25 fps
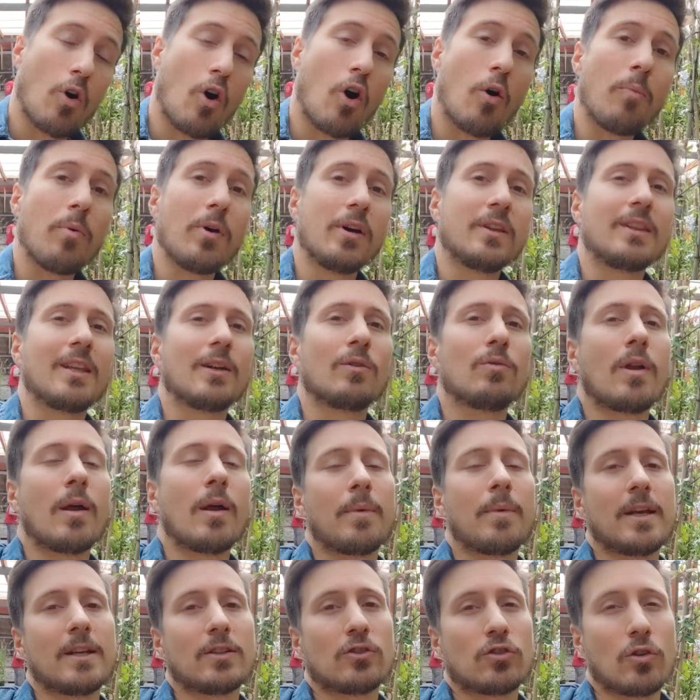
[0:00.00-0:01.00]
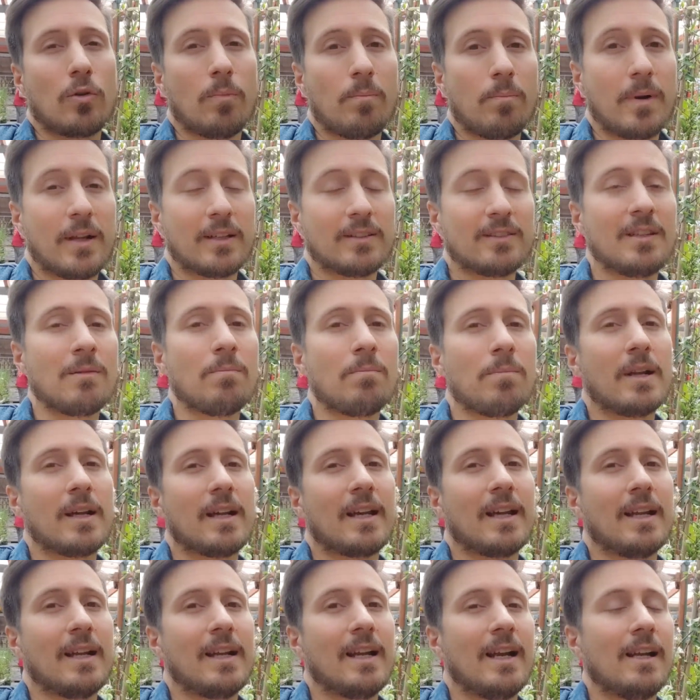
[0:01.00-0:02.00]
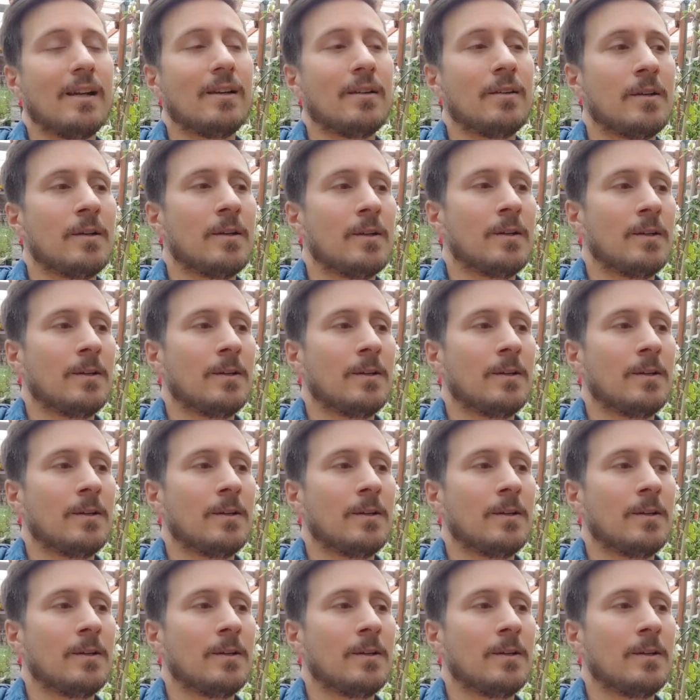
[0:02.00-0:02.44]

o puede estar media sombra. Siempre en general,